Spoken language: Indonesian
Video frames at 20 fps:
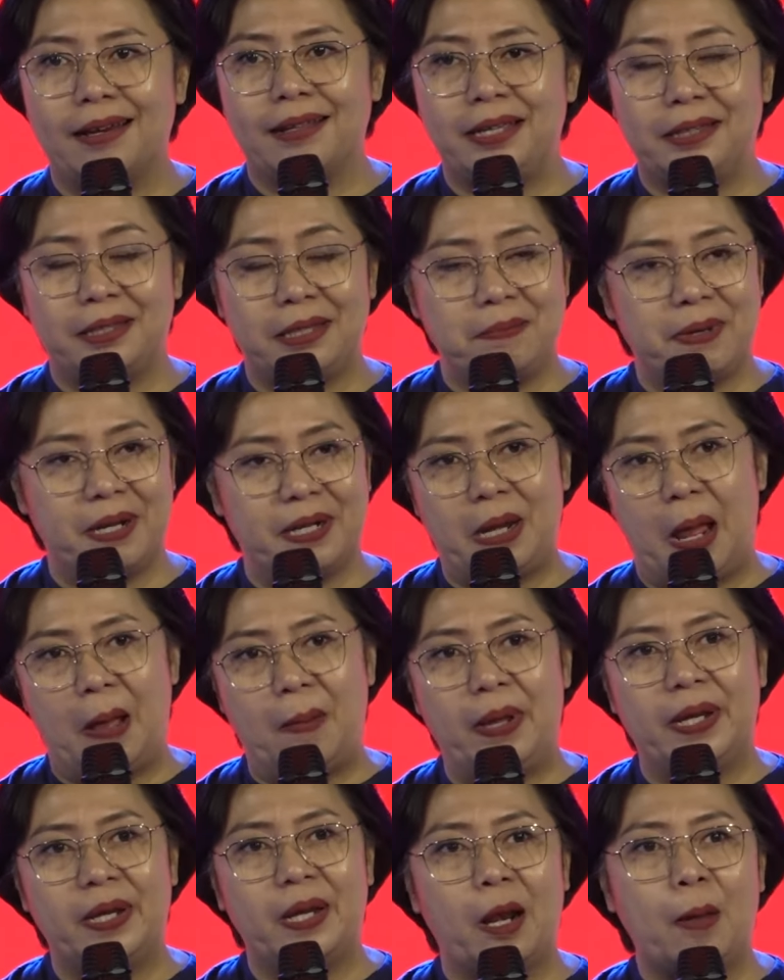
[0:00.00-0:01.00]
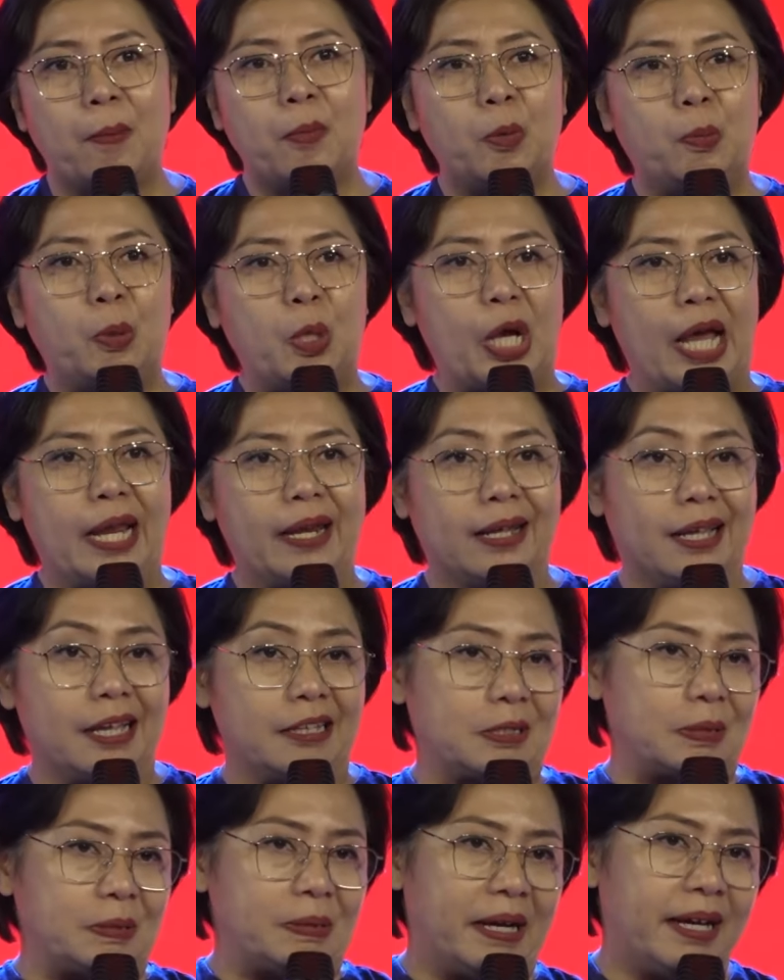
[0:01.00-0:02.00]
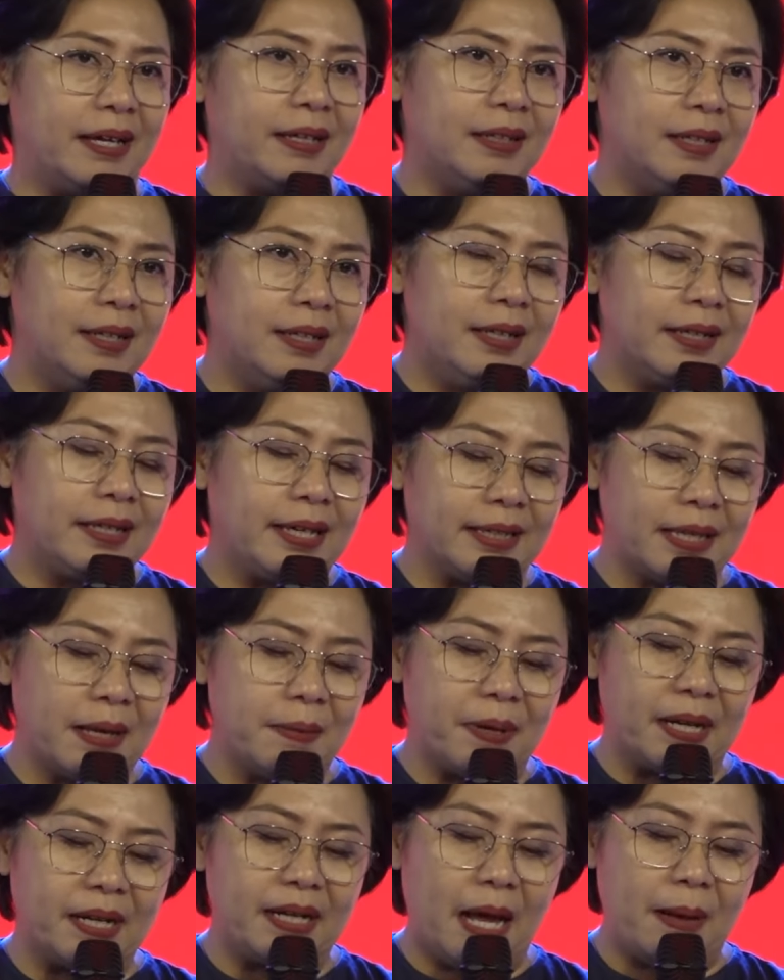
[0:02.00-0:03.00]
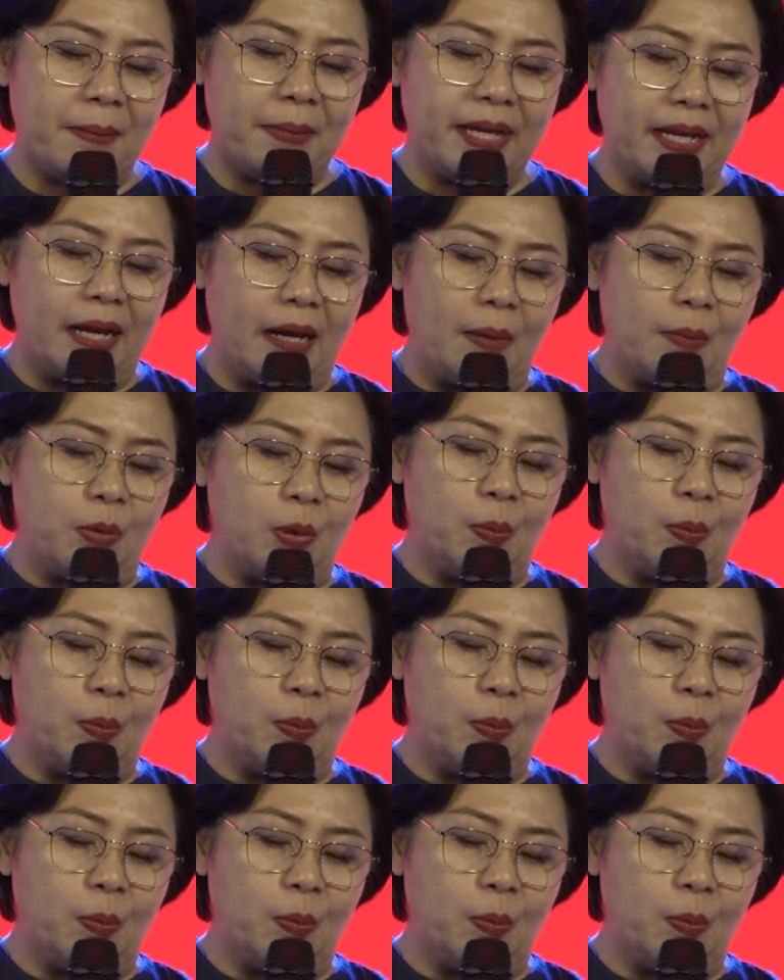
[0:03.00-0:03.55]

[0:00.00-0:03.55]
kita berdamai dalam hubungan dengan Tuhan, kita berdamai dalam